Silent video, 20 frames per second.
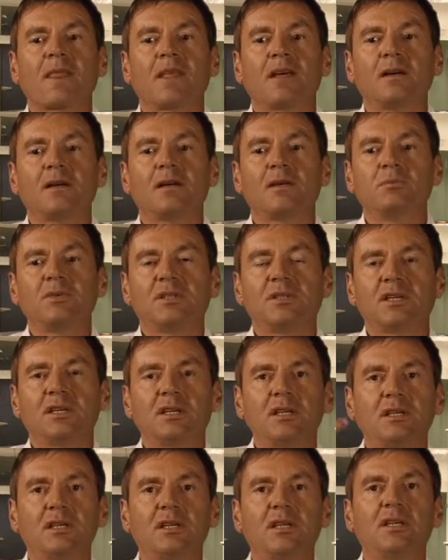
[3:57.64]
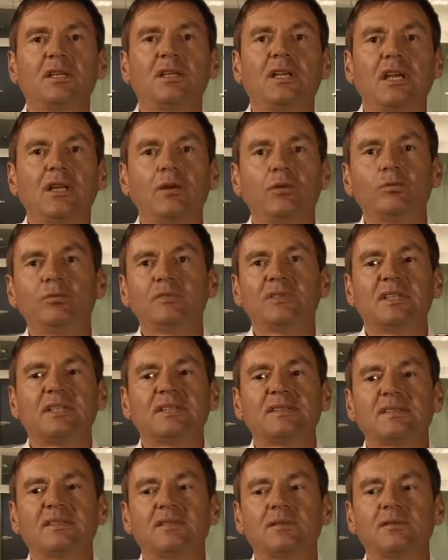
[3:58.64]
Äh, mit den richtigen Ideen
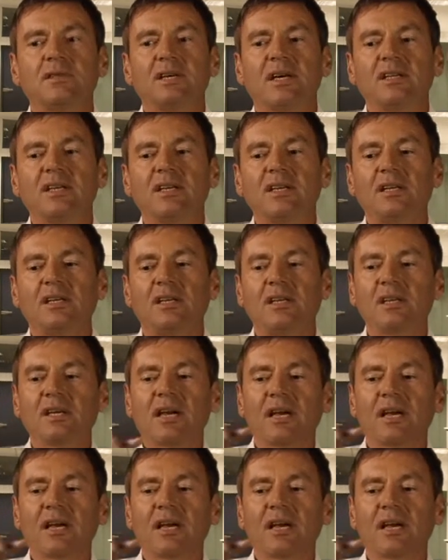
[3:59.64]
umsetzen und auch die richtigen